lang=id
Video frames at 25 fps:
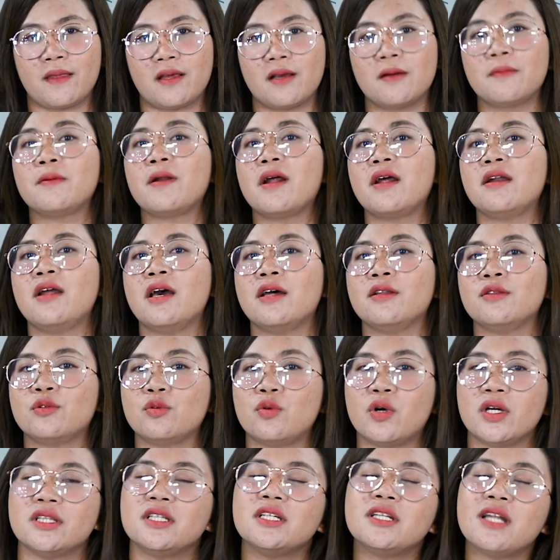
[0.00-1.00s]
keberadaan
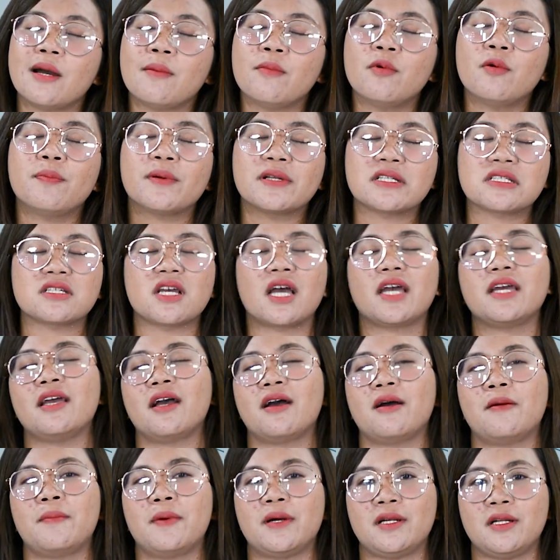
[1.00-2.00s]
Tuhan, tidak mau
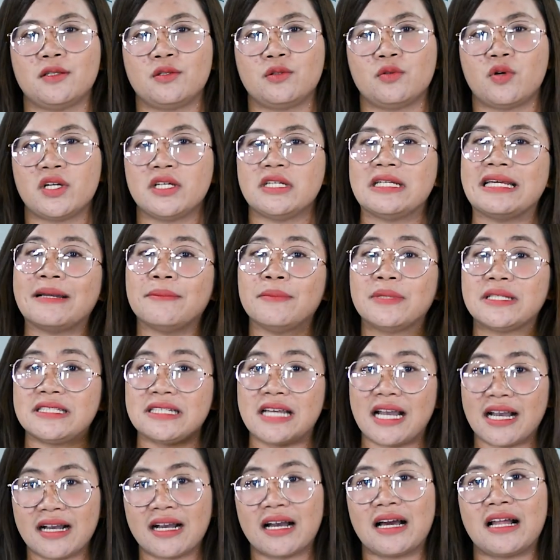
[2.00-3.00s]
percaya kepada Tuhan. Dia
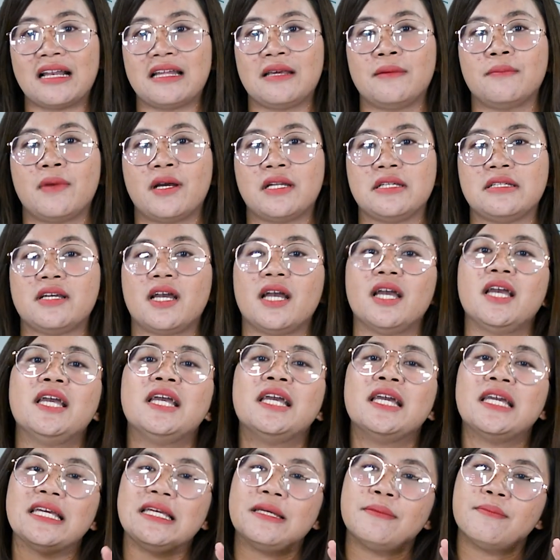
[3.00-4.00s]
menyangkal imannya,
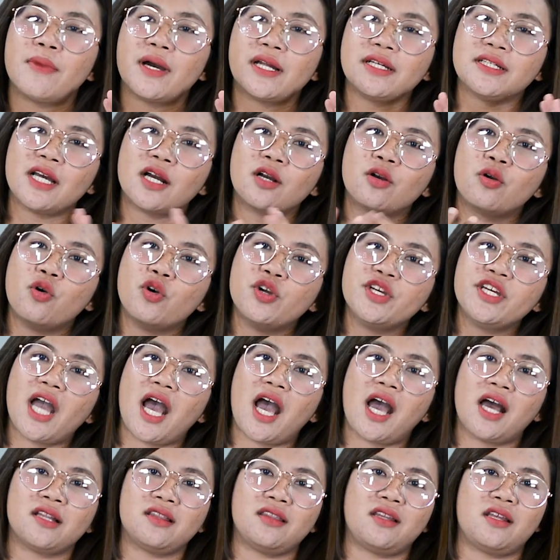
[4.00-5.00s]
imannya
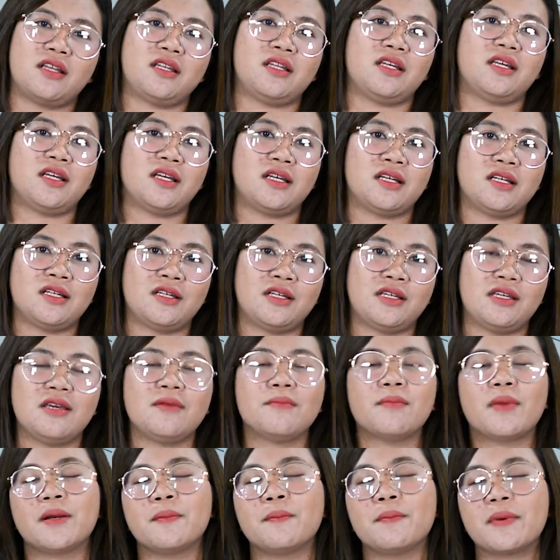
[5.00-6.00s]
goyah jadi.
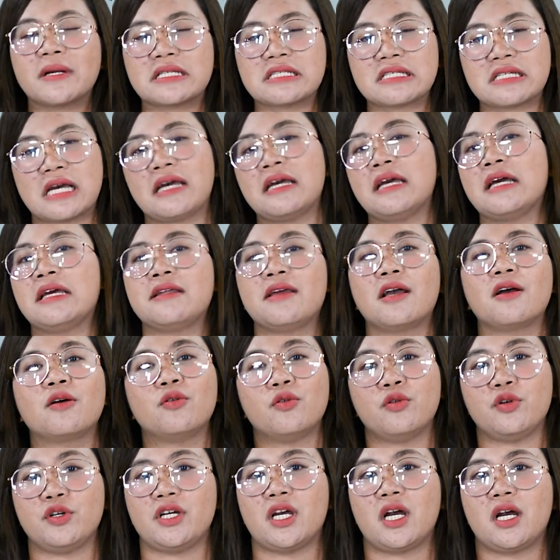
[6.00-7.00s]
Iman percayanya
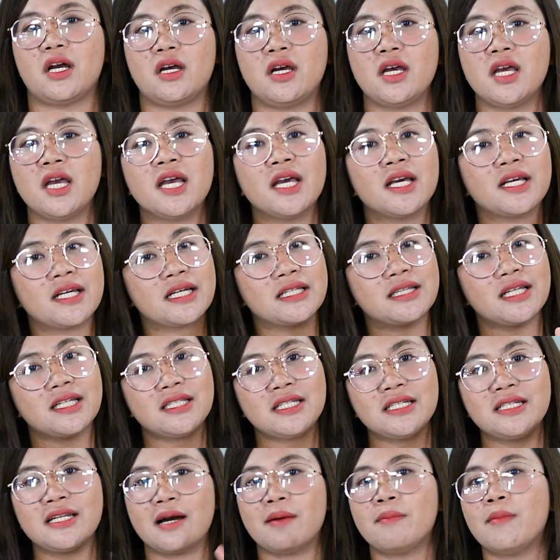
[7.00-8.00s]
goyah. Kita
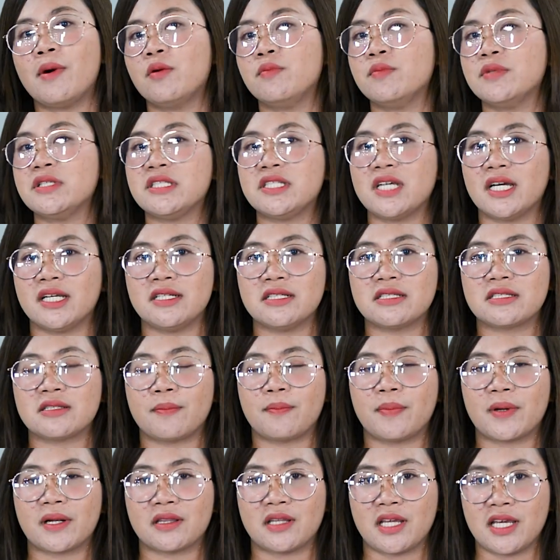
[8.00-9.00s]
tidak mau menjadi
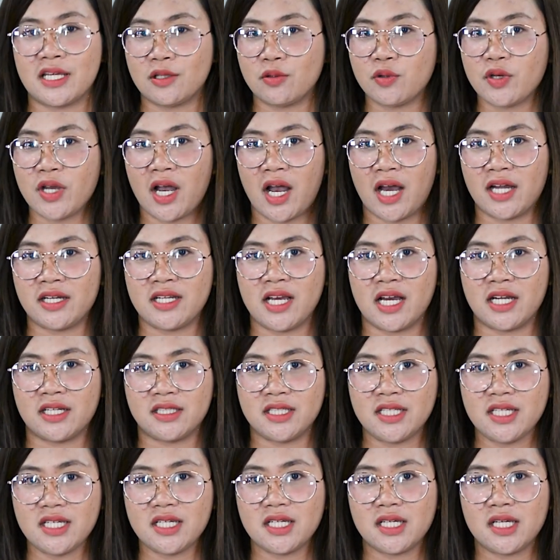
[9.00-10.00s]
seperti itu ya
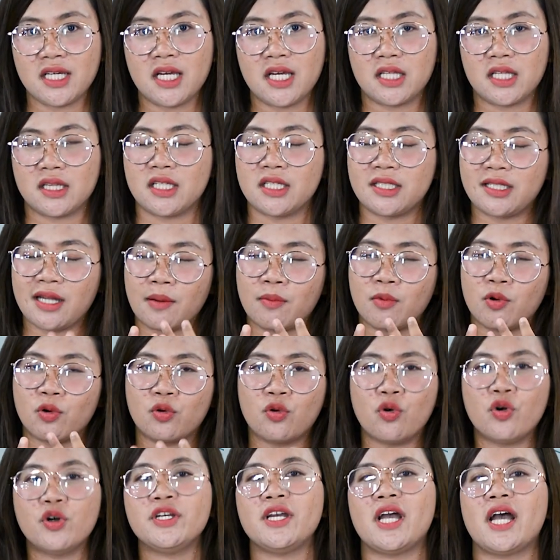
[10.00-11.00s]
adik-adik. Tidak mau
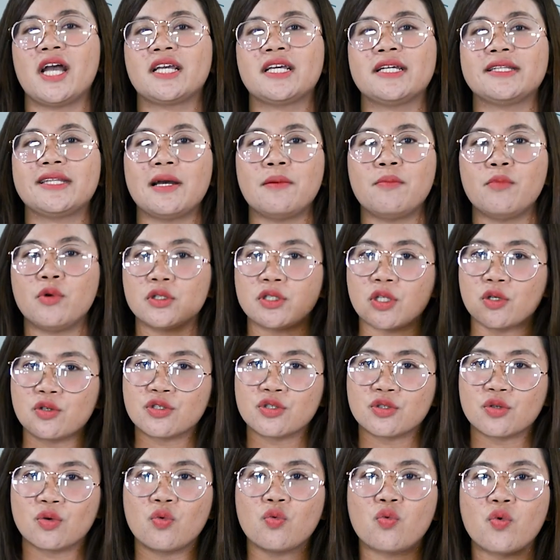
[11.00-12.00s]
goyah, kita mau
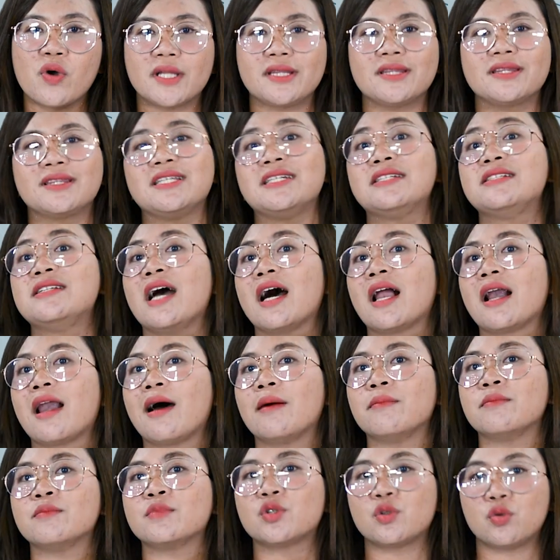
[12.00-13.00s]
terus kuat di
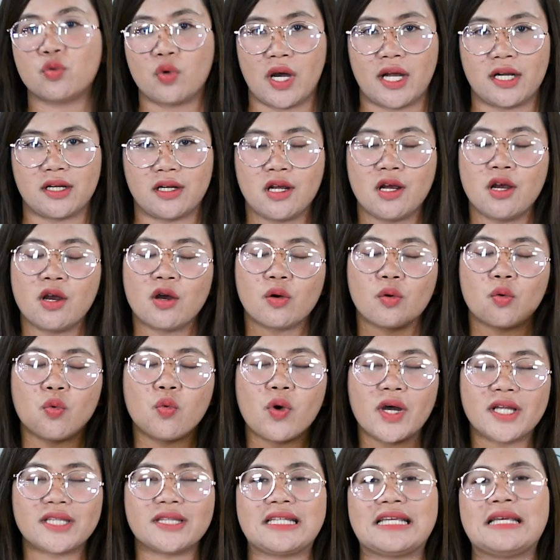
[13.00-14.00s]
dalam Tuhan
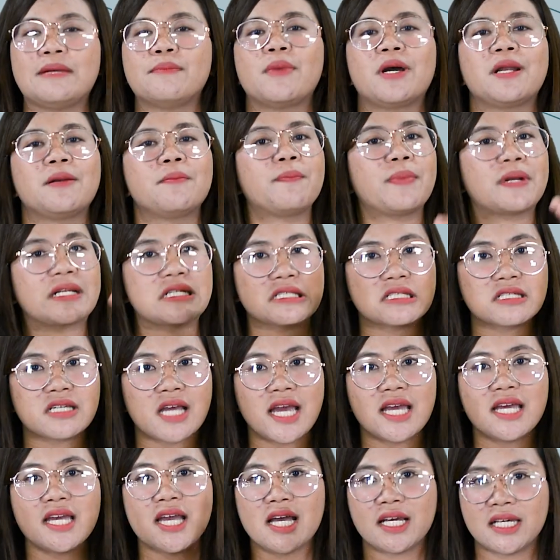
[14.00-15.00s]
kuat iman
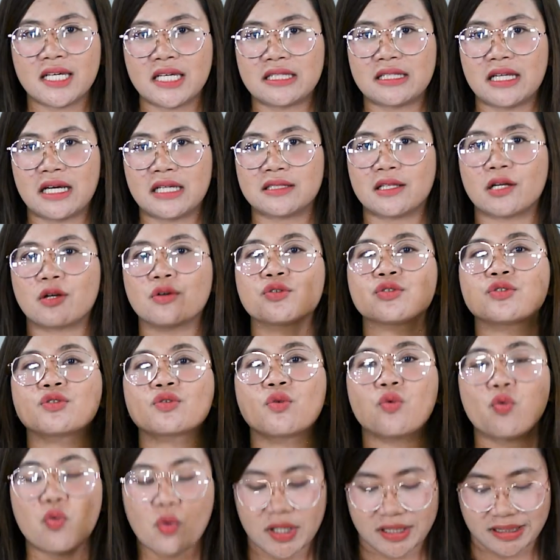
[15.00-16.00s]
percaya kita terus
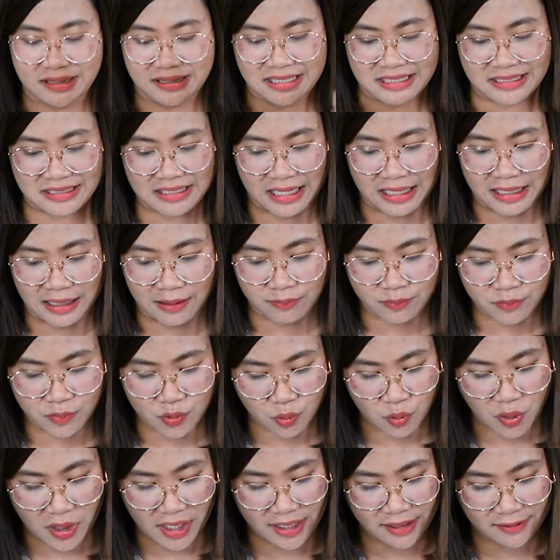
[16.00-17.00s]
kuat di dalam
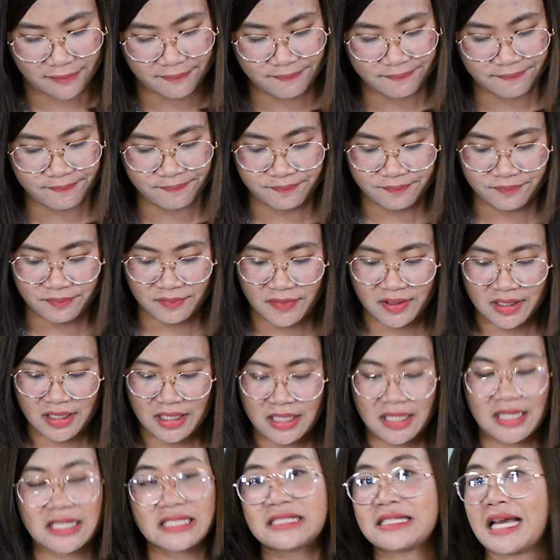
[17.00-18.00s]
Tuhan.
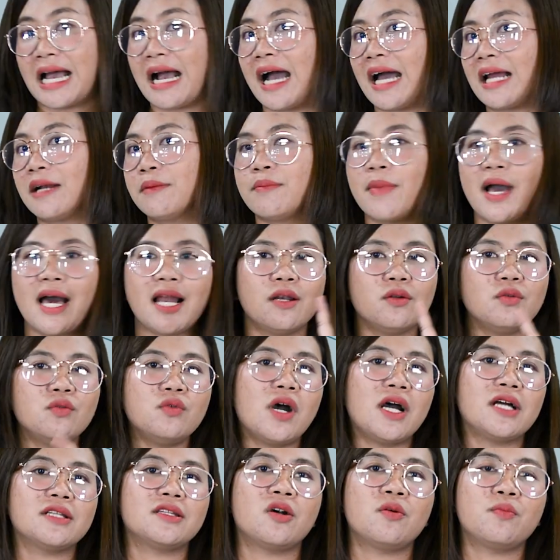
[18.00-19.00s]
Jangan
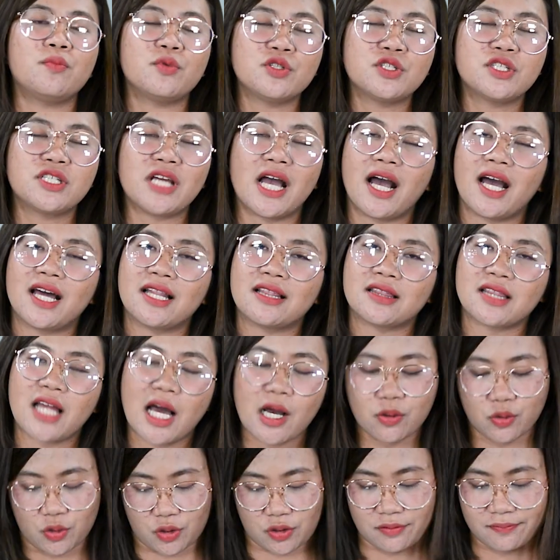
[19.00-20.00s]
malu ataupun jangan
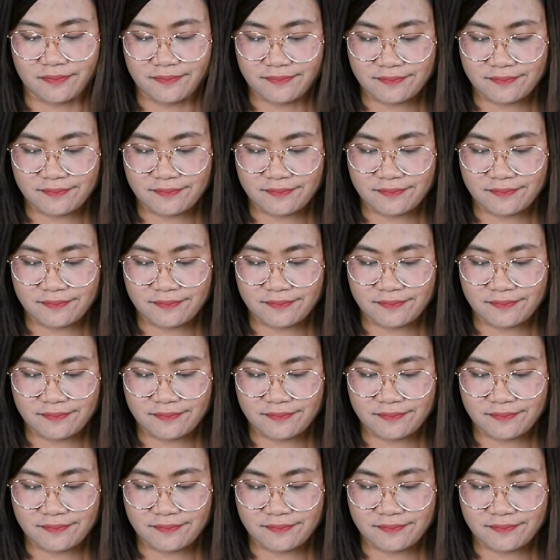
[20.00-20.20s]
takut.